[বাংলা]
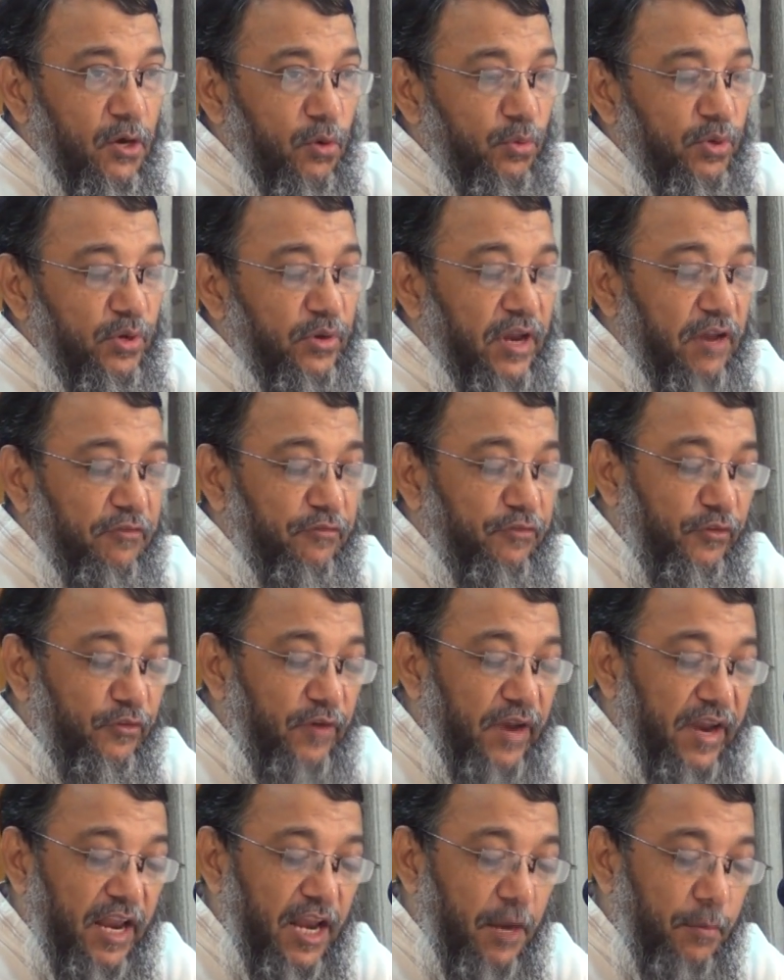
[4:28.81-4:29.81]
উনি ওনার
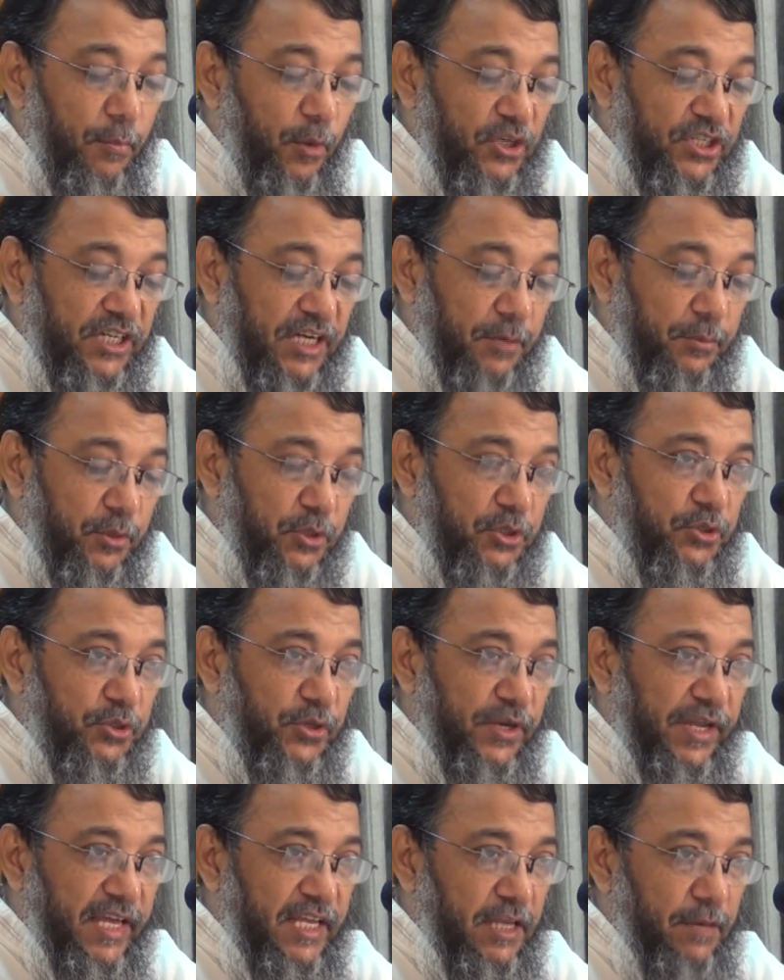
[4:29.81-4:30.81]
ফিউনারেলের পয়সাটা পর্যন্ত
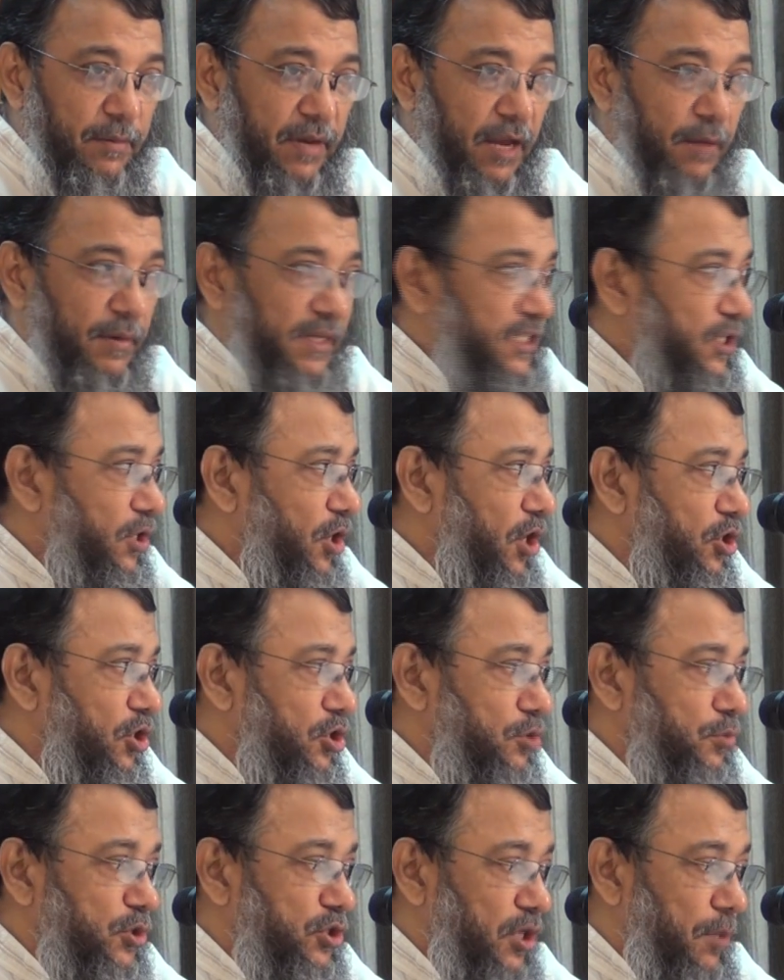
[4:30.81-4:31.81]
রেখে যাবেন আমার চেয়ে নয়
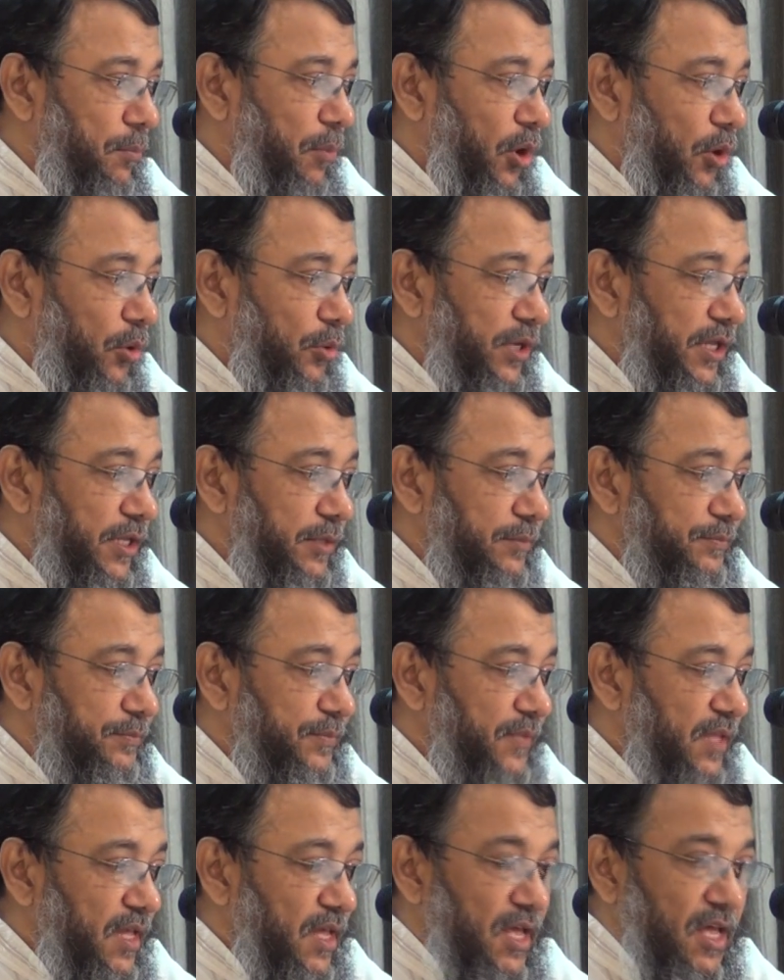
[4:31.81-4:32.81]
দশ বছরে বড় উনি
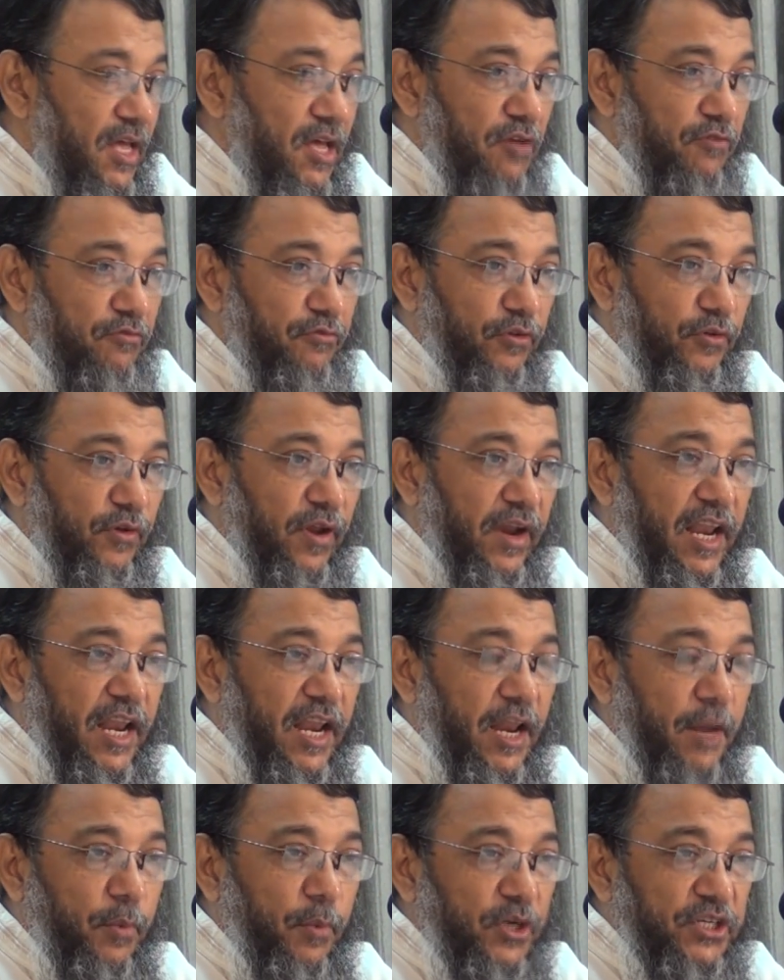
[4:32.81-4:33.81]

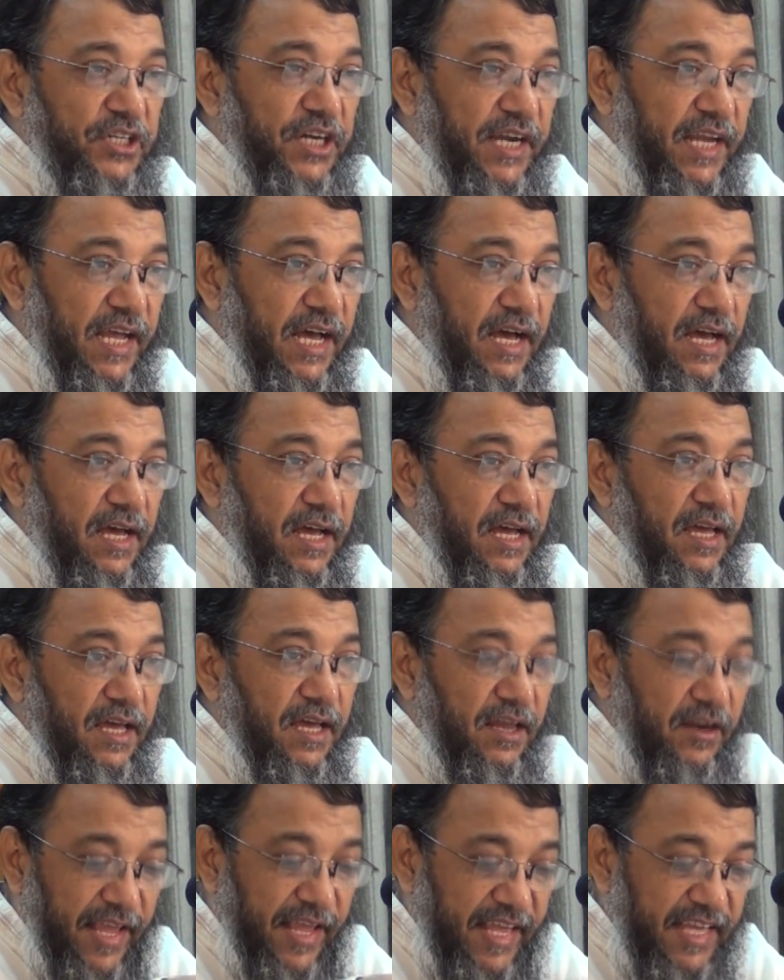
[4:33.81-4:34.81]
ফিউনারেলের পয়সাটা
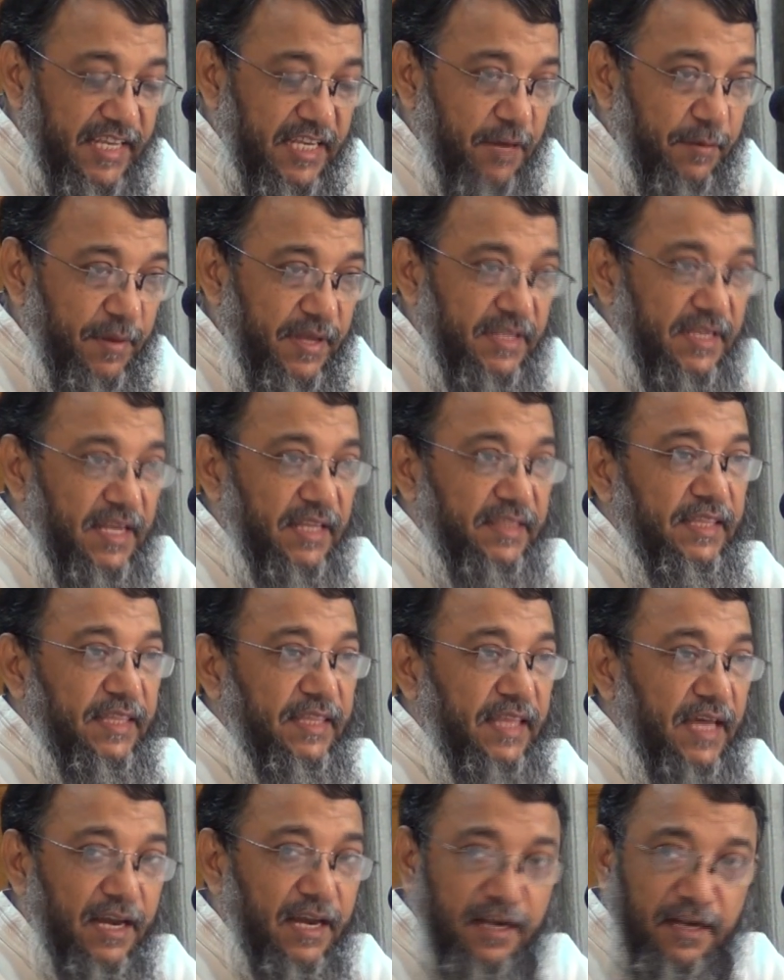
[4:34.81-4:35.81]
রেখে যাবেন যাতে
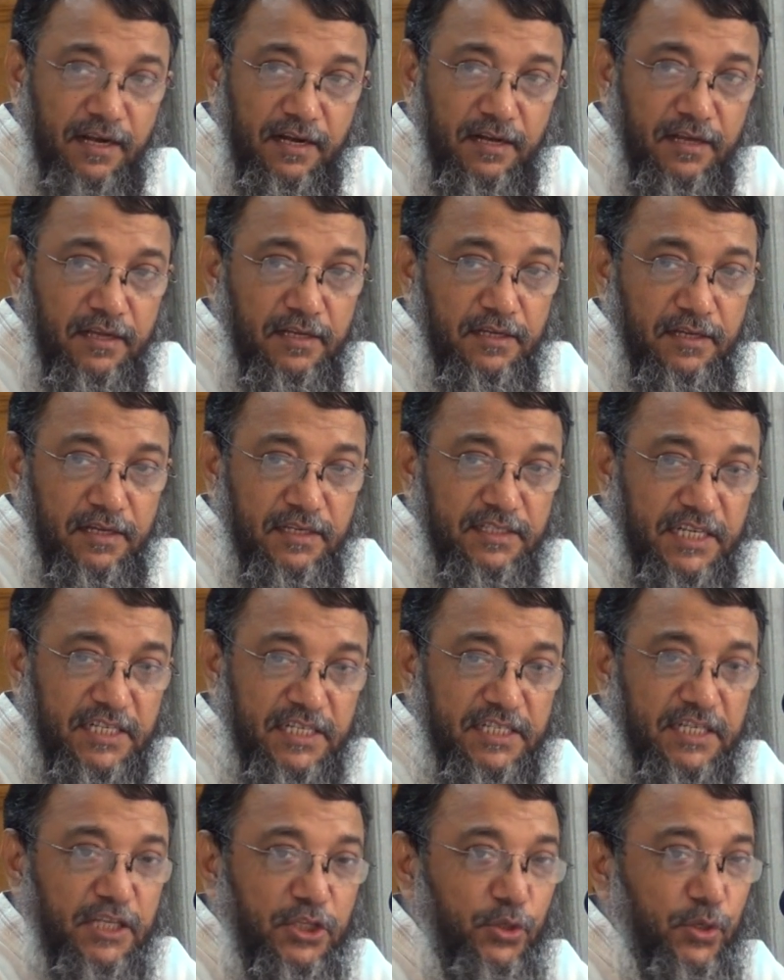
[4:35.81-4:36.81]
তার
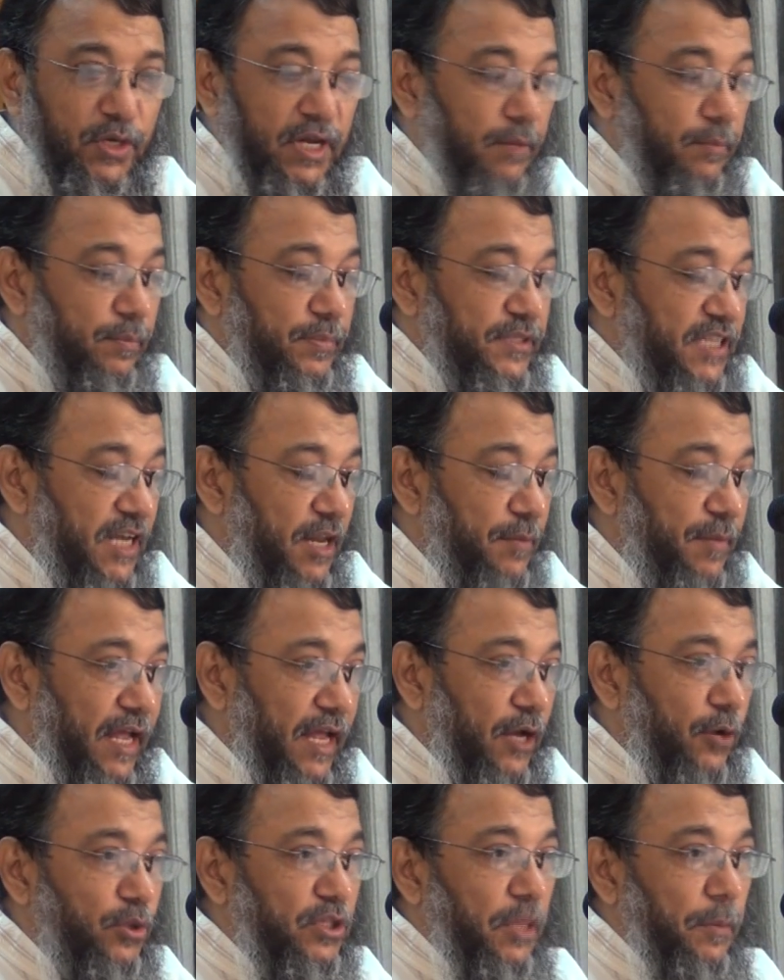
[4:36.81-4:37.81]
শেষকৃত্যটা
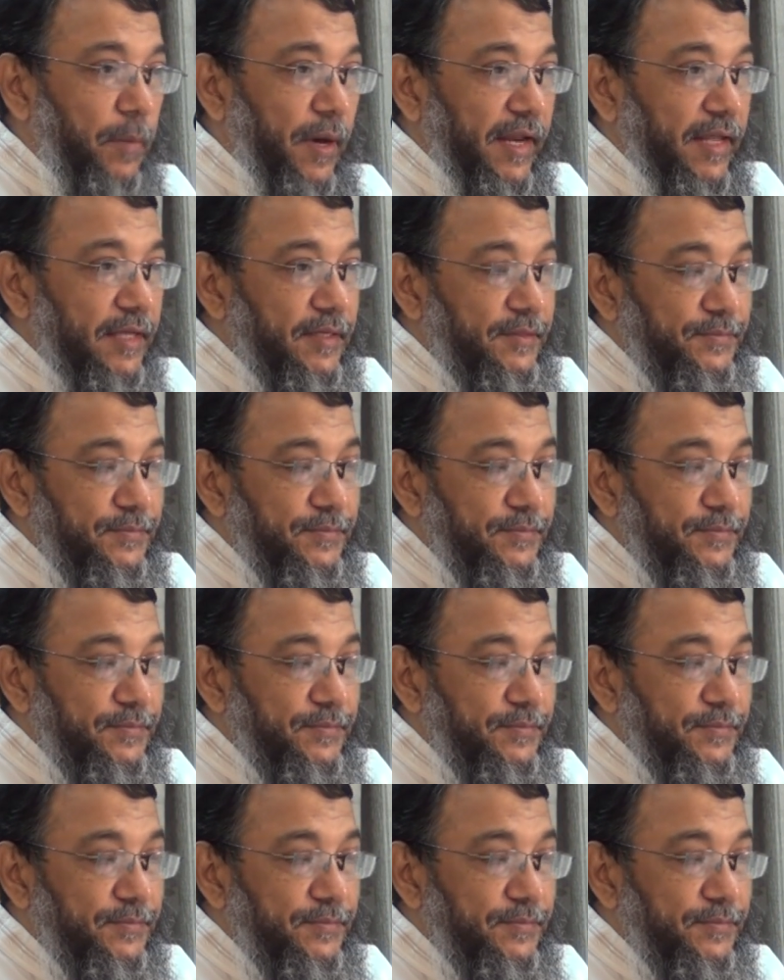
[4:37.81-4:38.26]
ছেলেমেয়েরা করতে পারে